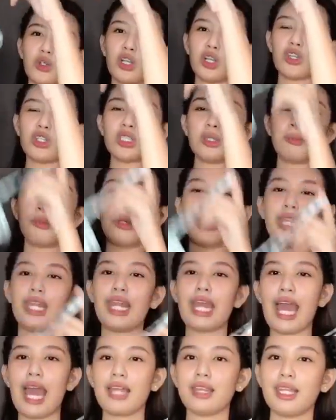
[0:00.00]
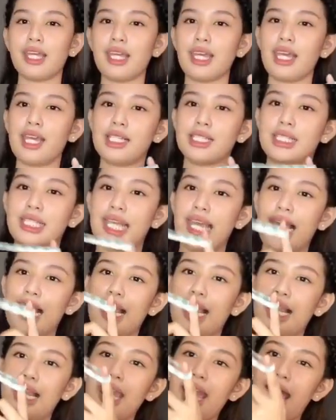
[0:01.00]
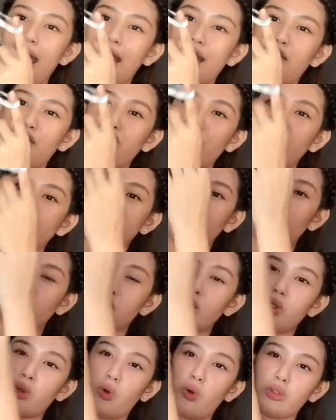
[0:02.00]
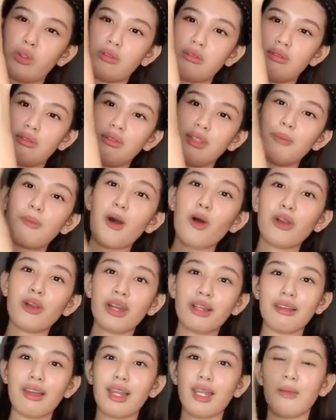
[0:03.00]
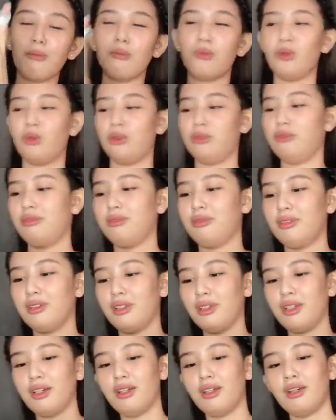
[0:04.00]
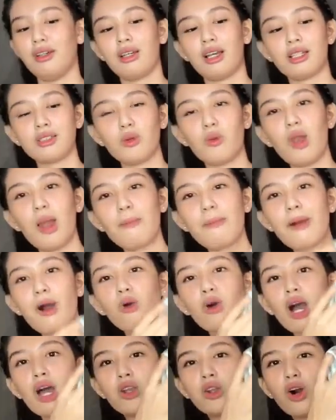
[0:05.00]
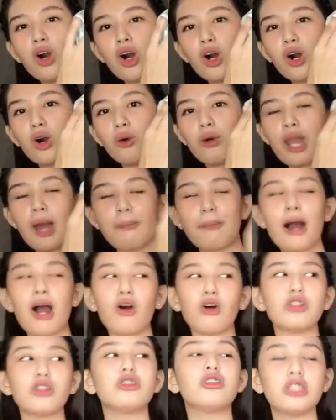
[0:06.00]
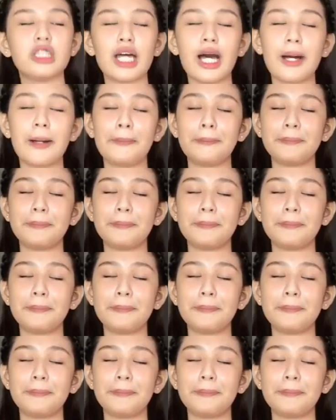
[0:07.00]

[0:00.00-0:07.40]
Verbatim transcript: ko na to sa birthday ni Ate Hazel. Yan. First time ko sinuot. Hindi pa ako nag-denim nun. Kasi wala pa akong ano. Wala pa ako nun na